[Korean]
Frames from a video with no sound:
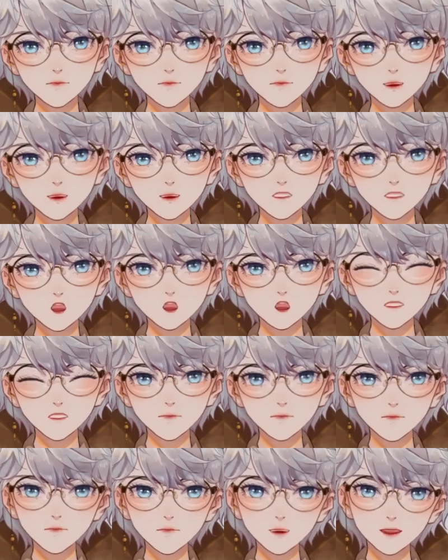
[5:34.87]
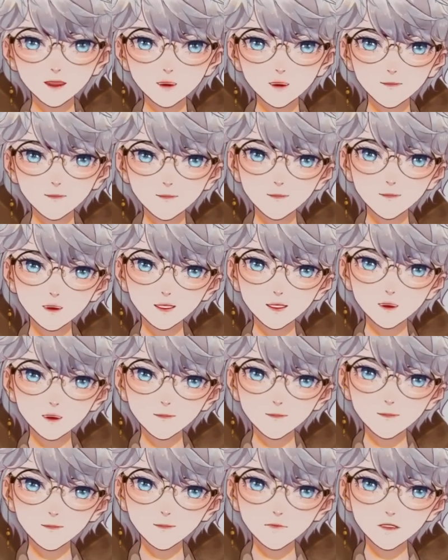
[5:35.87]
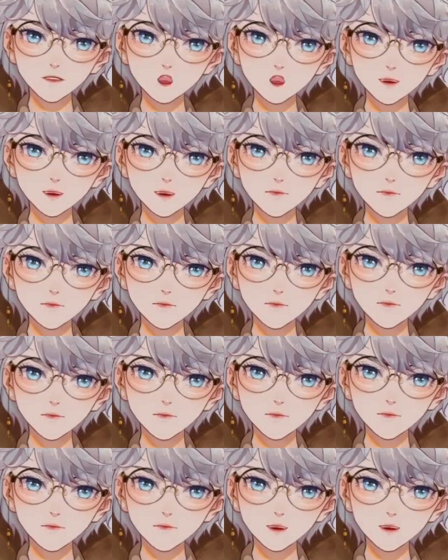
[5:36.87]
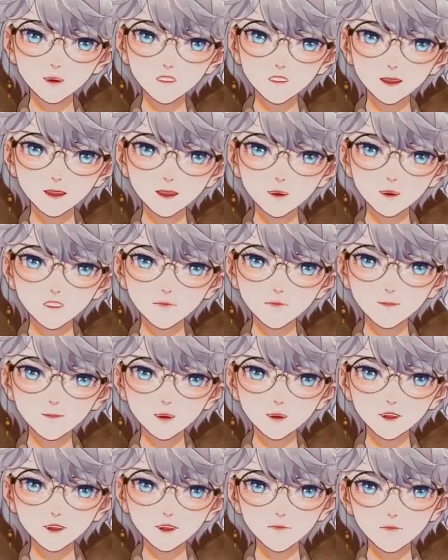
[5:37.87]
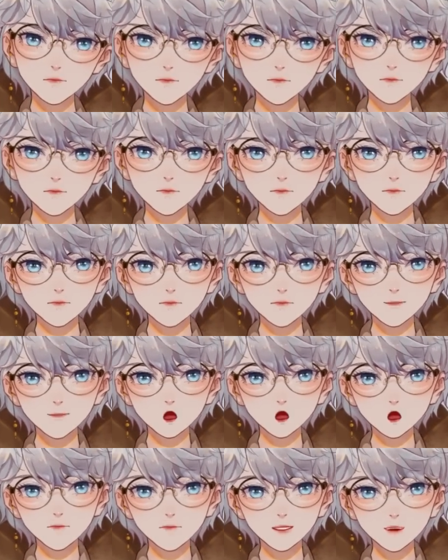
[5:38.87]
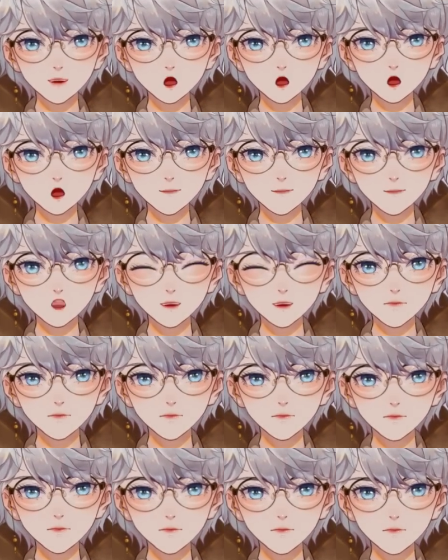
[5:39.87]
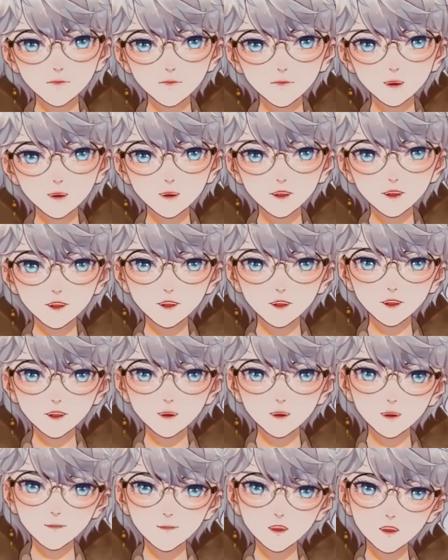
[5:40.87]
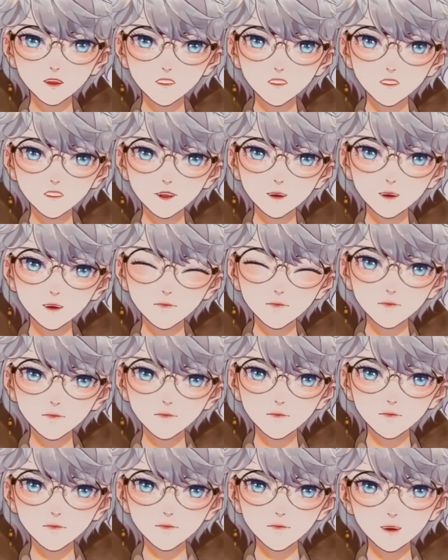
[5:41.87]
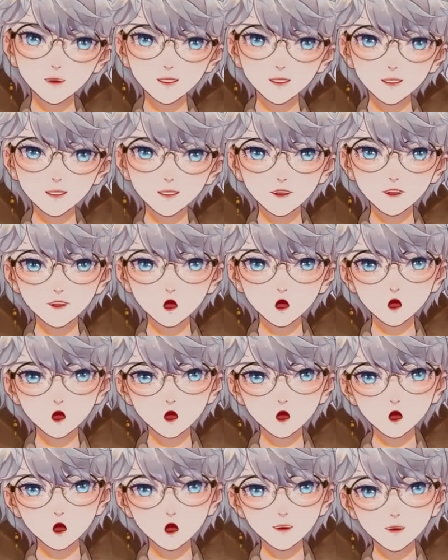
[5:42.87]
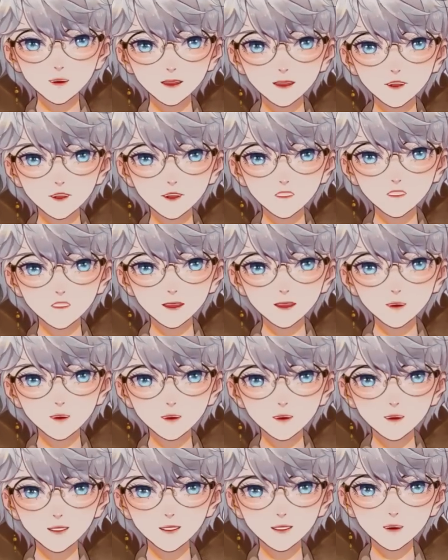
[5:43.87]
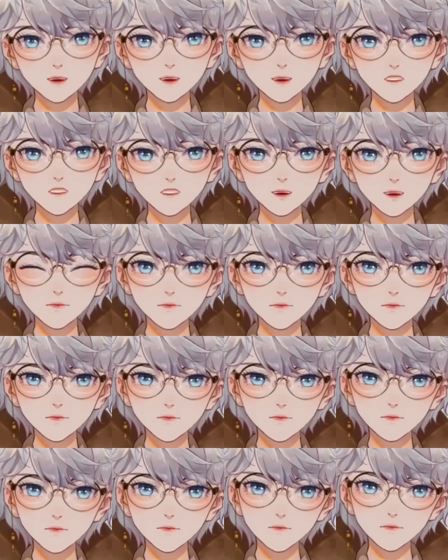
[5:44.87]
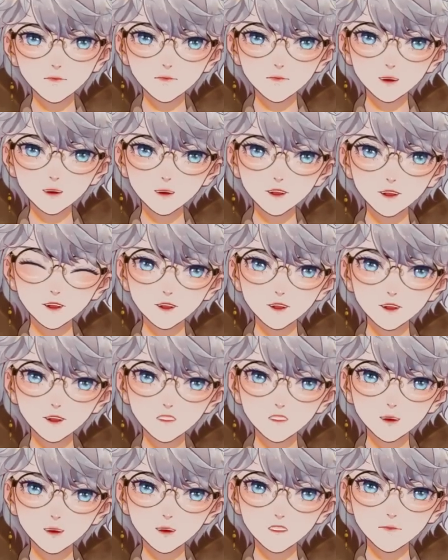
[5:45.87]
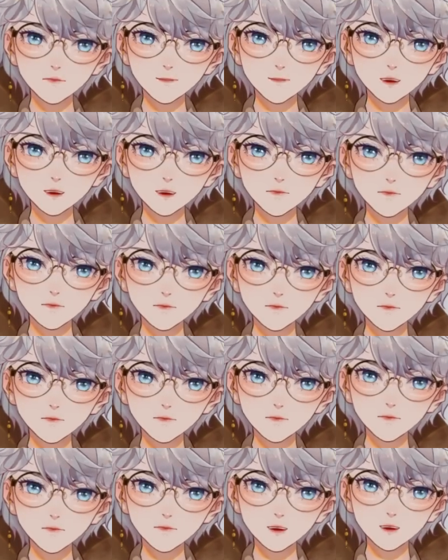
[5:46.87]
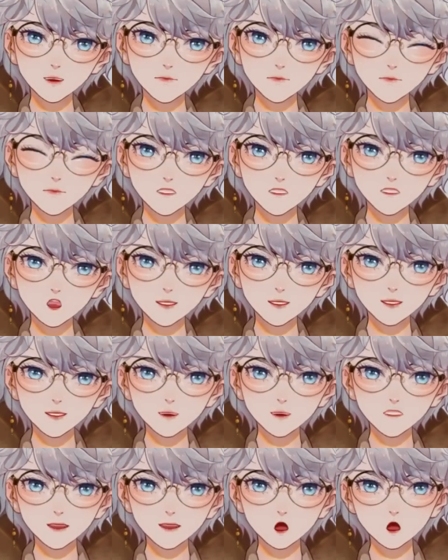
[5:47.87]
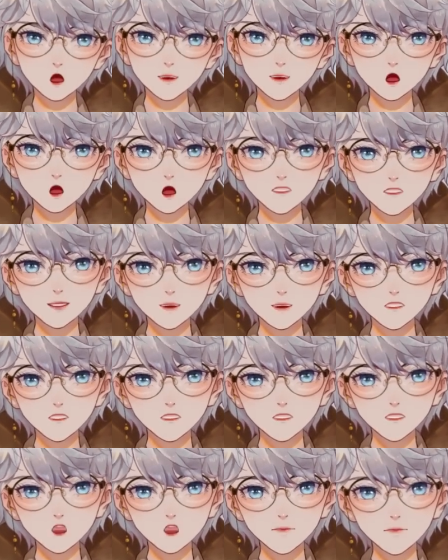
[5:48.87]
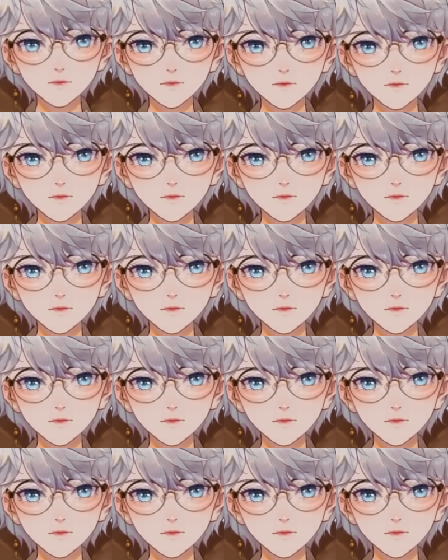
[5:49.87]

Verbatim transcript: 사실 소파에 앉아 있다는 것보다 a 씨가 소파에 붙어 있다고 하는 게 더 적절해 보였습니다. 그녀는 너무 오래도록 소파에 앉아 있어 소파 위에 가죽과 아래 스펀지가 심하게 파손되었으며